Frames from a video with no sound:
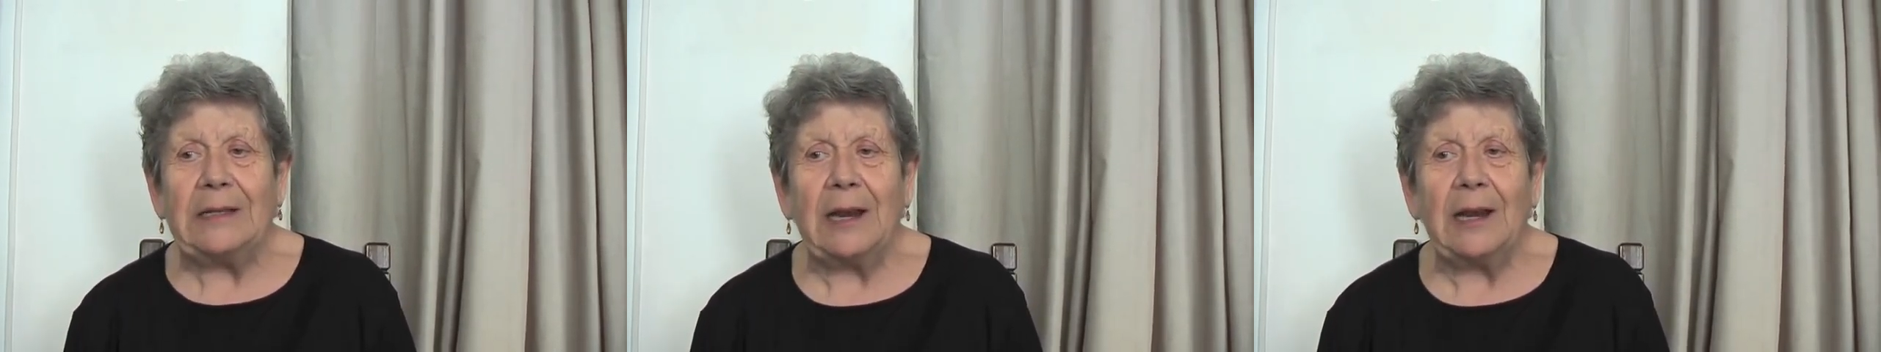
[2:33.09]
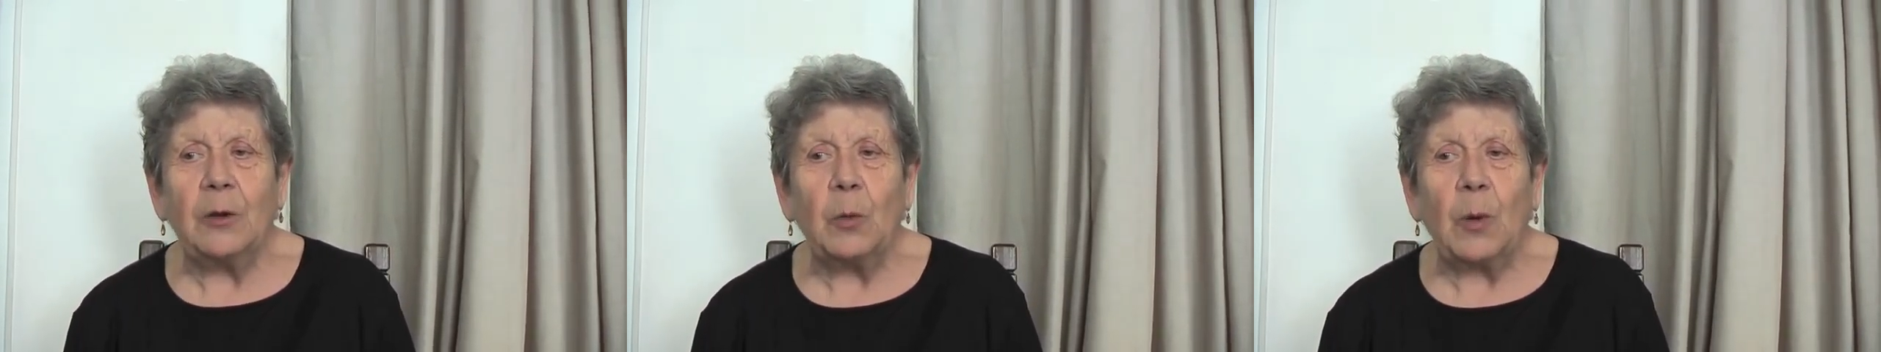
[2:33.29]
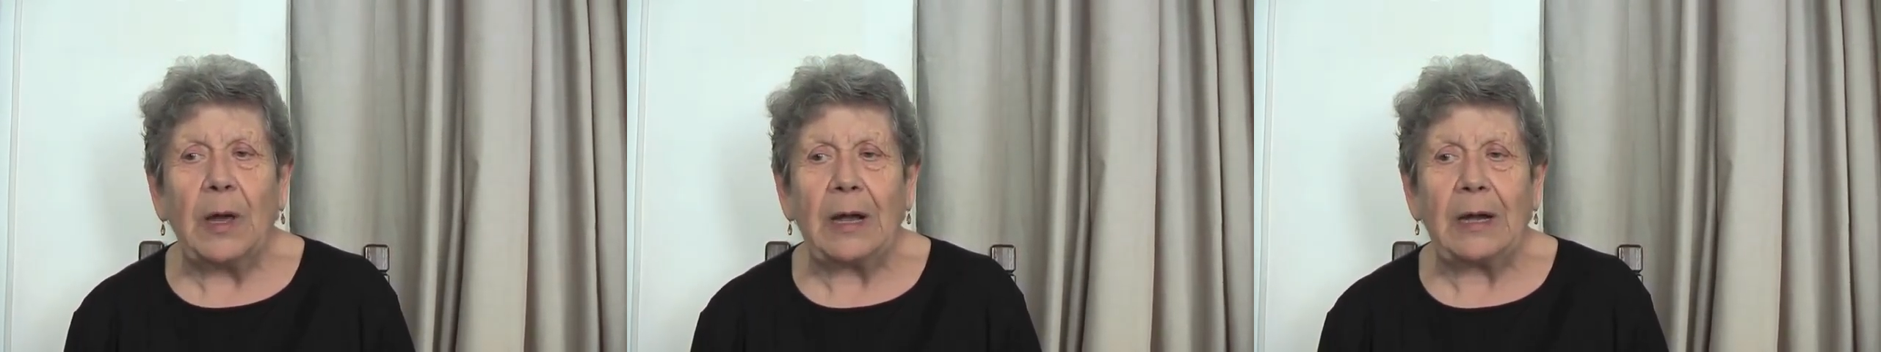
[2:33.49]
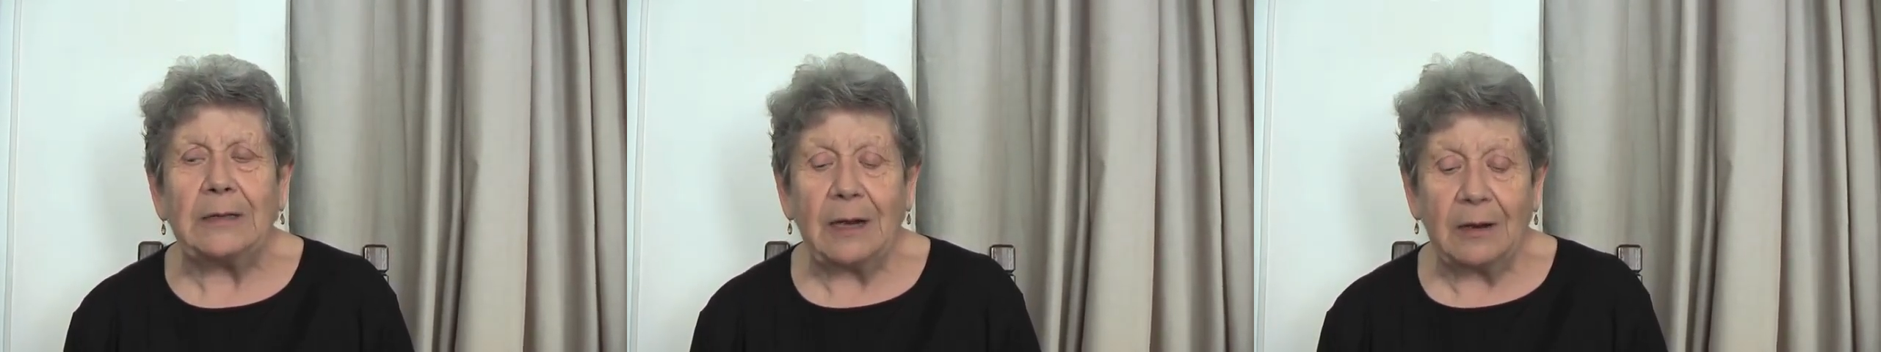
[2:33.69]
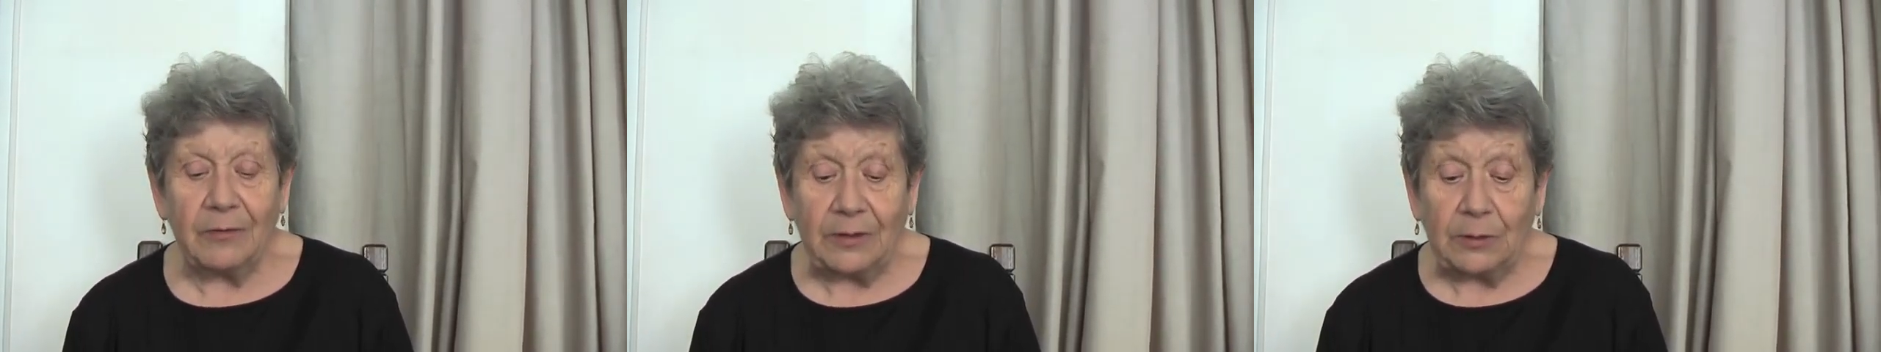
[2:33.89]
delle guerre
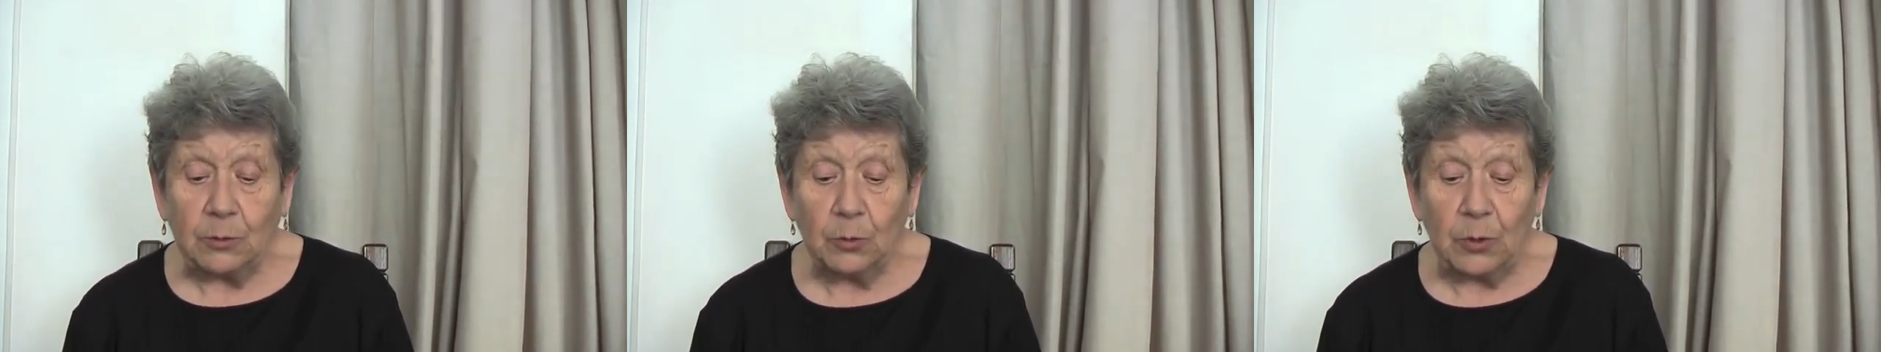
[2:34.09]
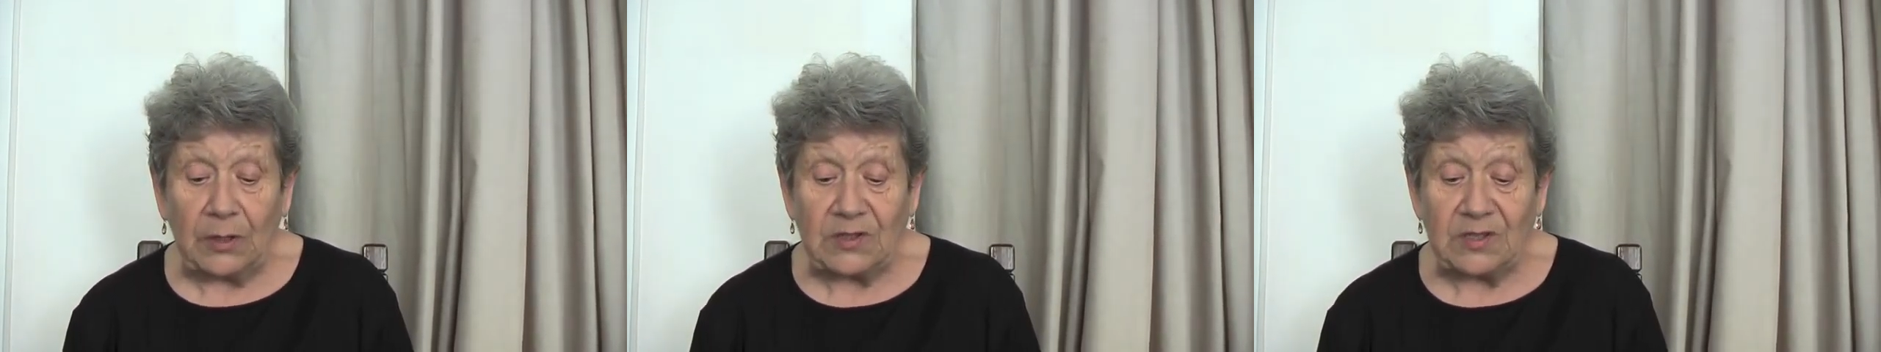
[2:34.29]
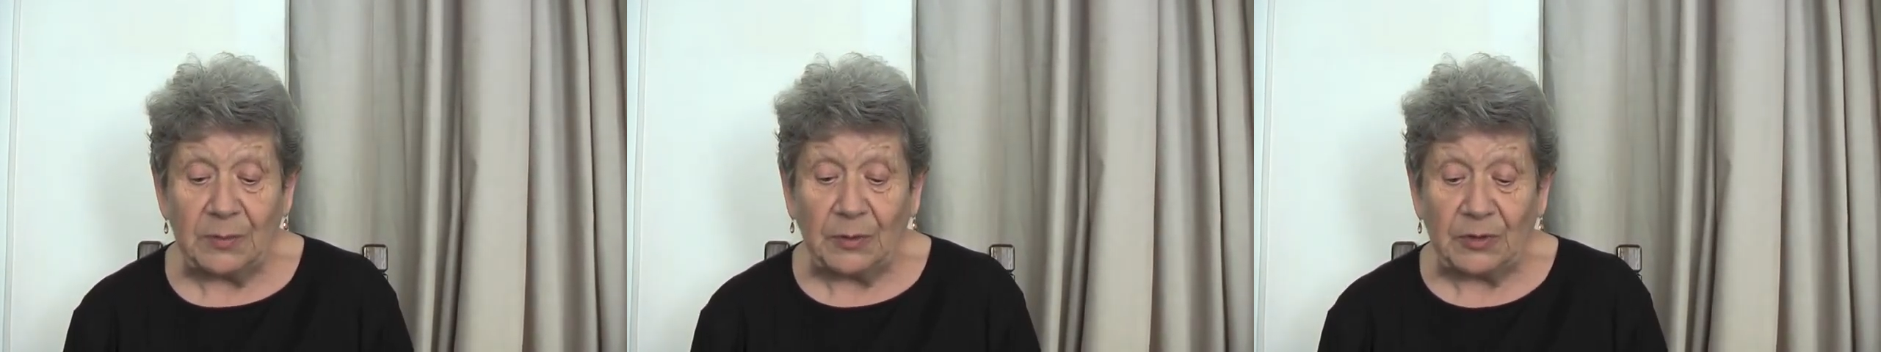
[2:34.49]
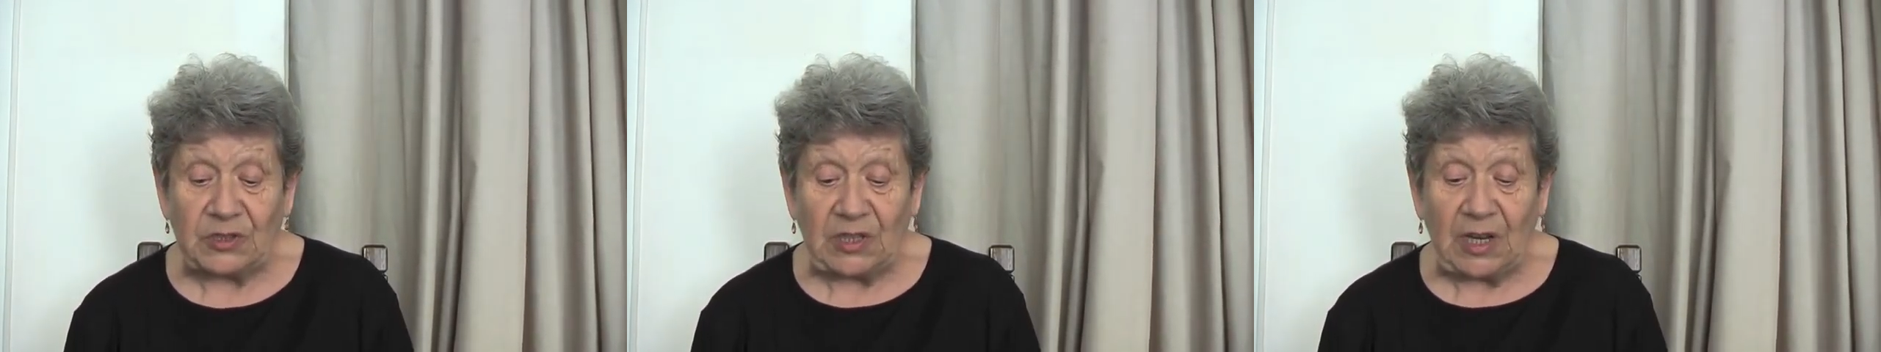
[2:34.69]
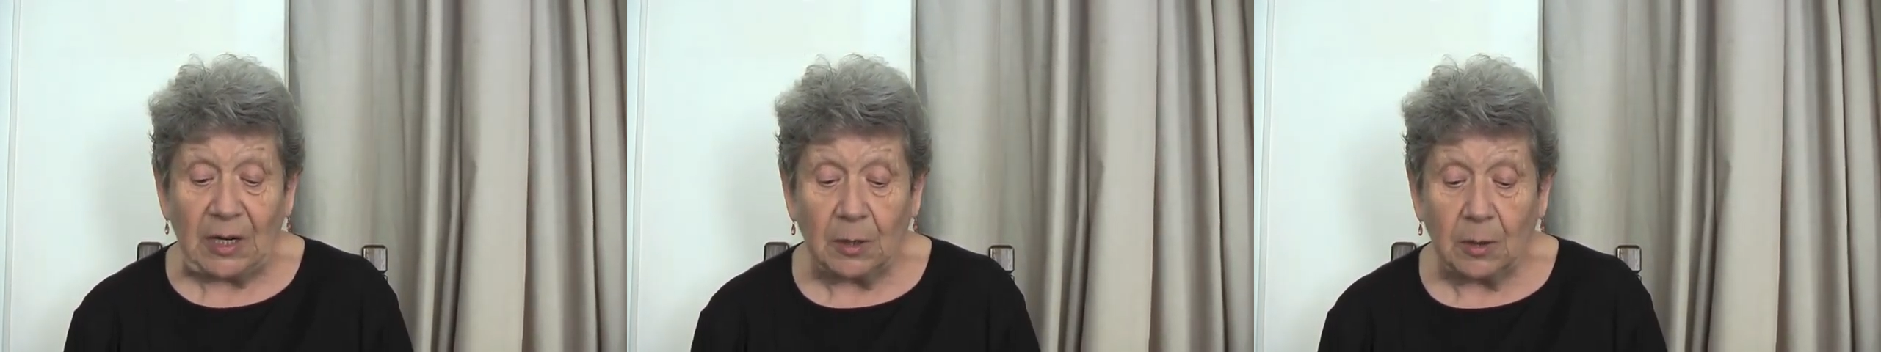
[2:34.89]
del XXI
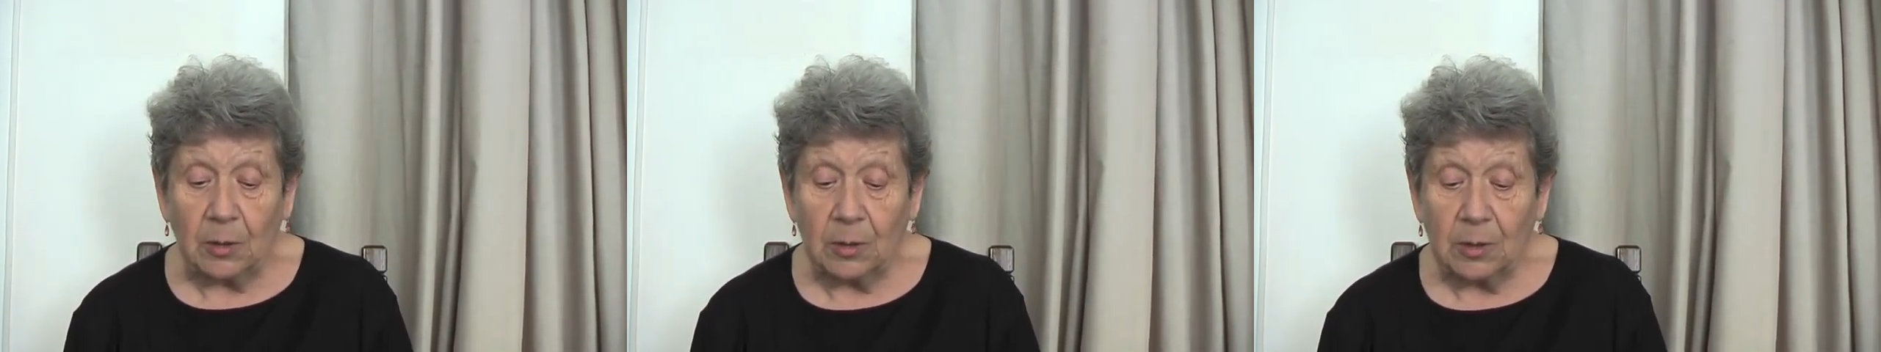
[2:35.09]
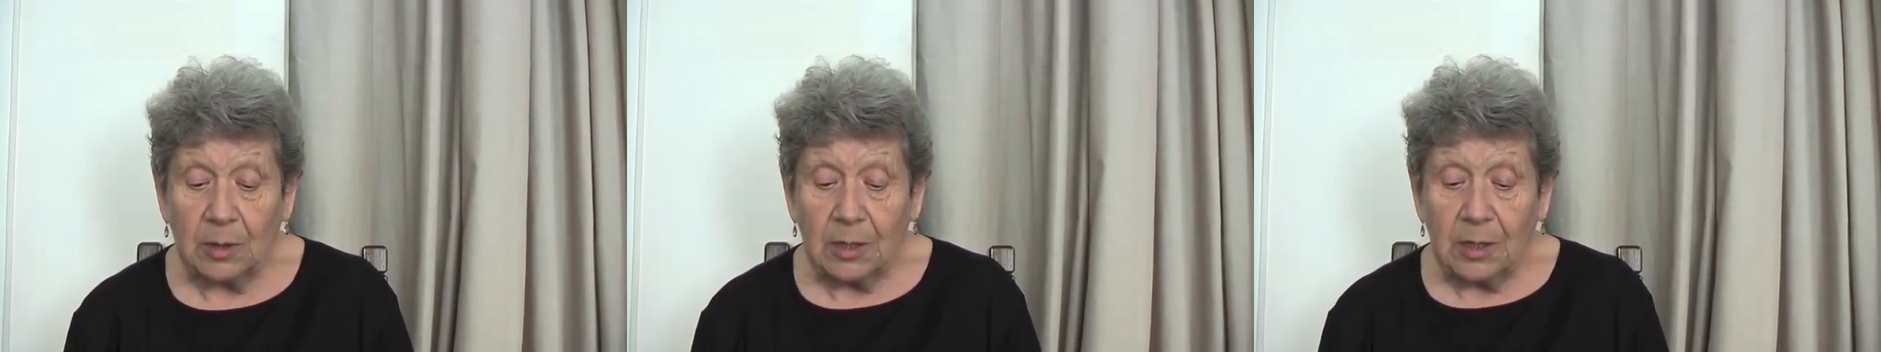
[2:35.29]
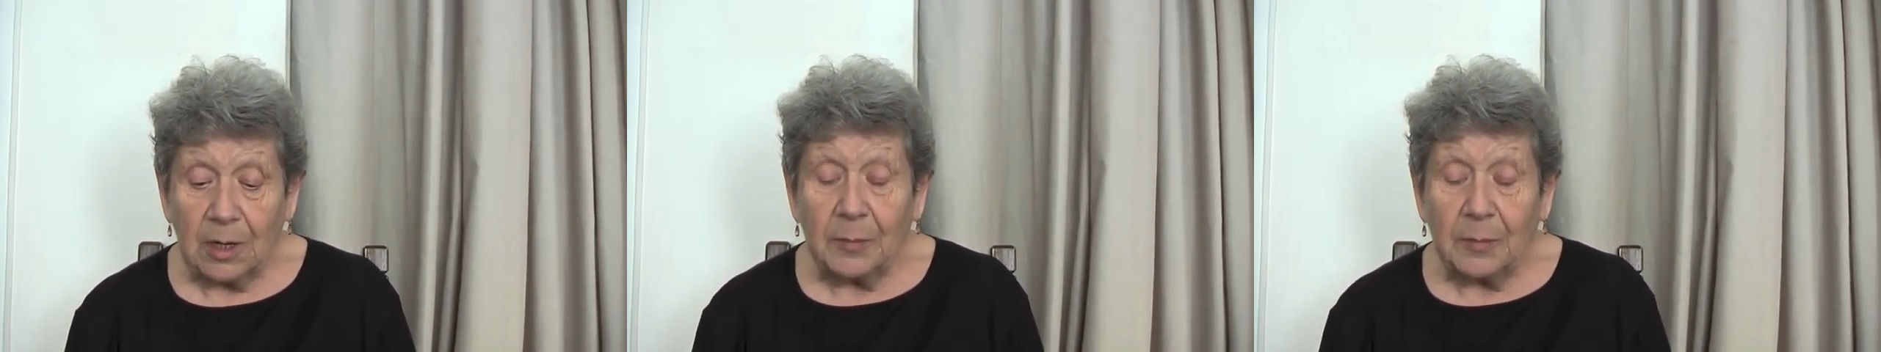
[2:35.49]
secolo,